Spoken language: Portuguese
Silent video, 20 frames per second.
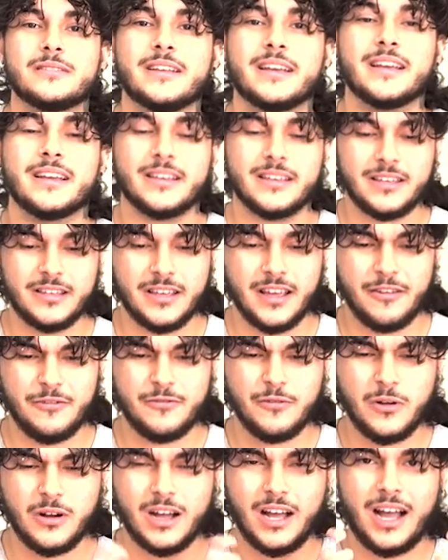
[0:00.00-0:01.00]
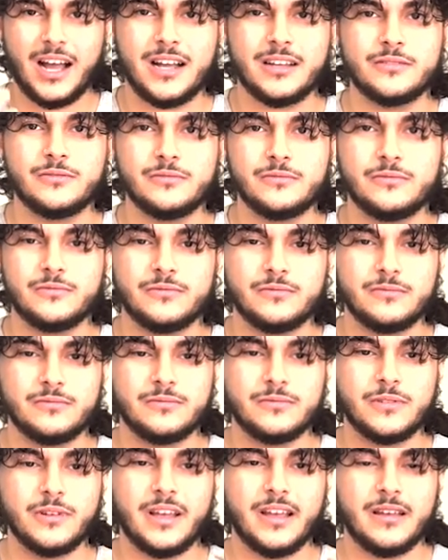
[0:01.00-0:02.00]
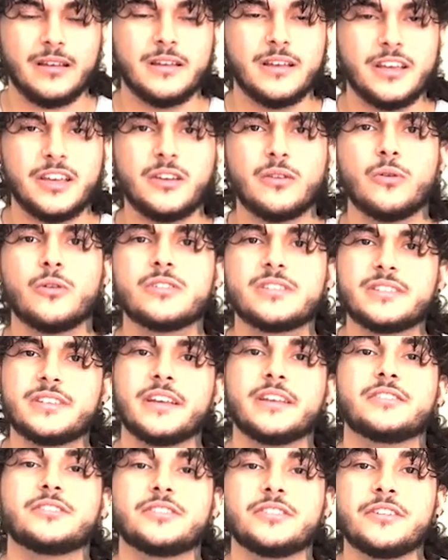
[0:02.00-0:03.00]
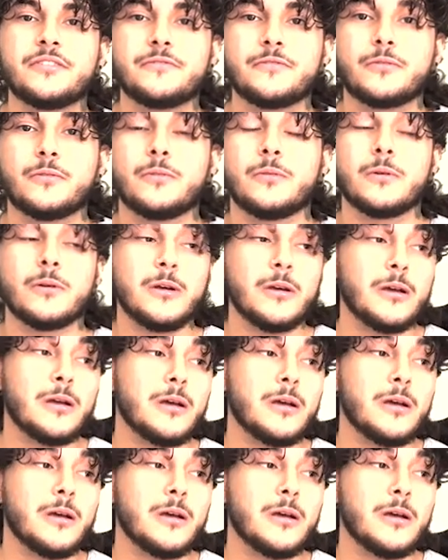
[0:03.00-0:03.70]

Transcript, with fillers: né, que é focado no rigor científico,